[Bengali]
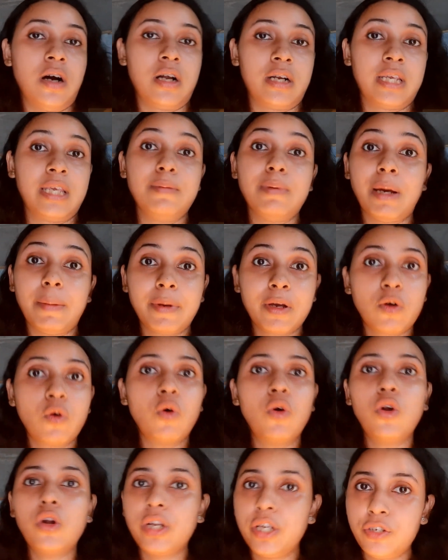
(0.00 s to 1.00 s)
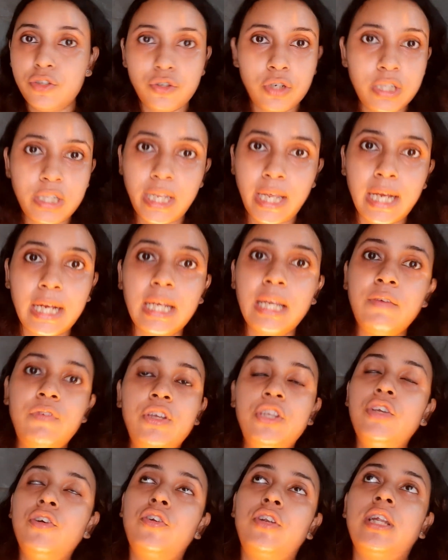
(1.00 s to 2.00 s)
কিভাবে করলো নিশ্চয়ই দেখলে
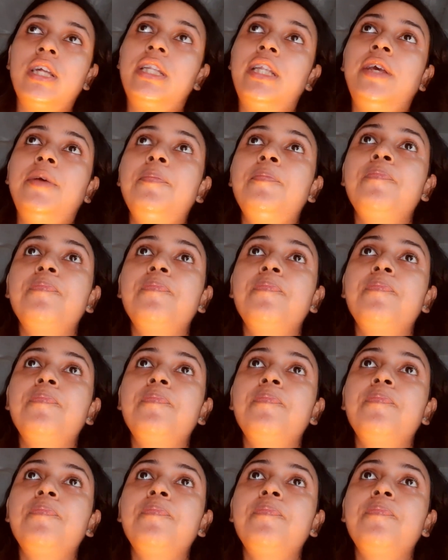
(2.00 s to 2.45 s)
ভিডিওটাতে